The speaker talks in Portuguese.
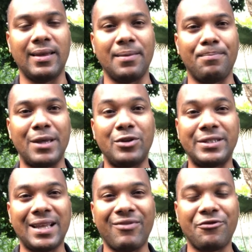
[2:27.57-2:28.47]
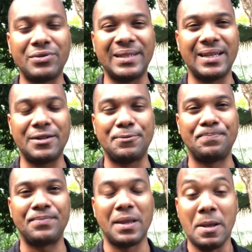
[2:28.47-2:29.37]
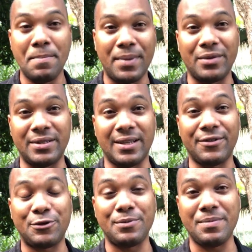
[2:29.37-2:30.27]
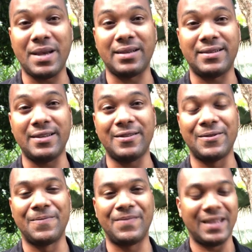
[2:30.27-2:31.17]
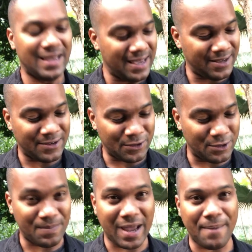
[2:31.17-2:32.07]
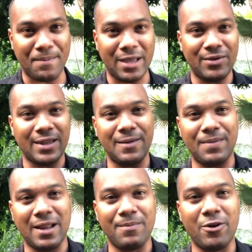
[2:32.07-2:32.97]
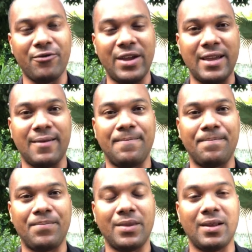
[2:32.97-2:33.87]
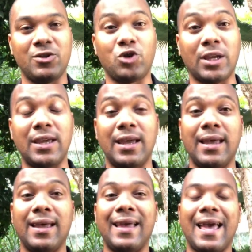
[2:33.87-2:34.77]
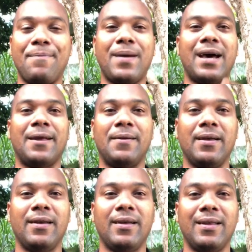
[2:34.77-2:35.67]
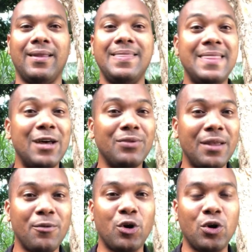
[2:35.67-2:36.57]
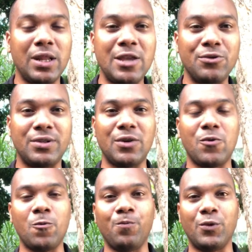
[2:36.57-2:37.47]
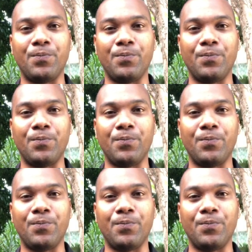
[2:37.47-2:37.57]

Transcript: Pedro estava afundando, Pedro estava submergindo, e Jesus pega Pedro aqui pela mão, venha. Só que, repara, não demorou nem um segundo.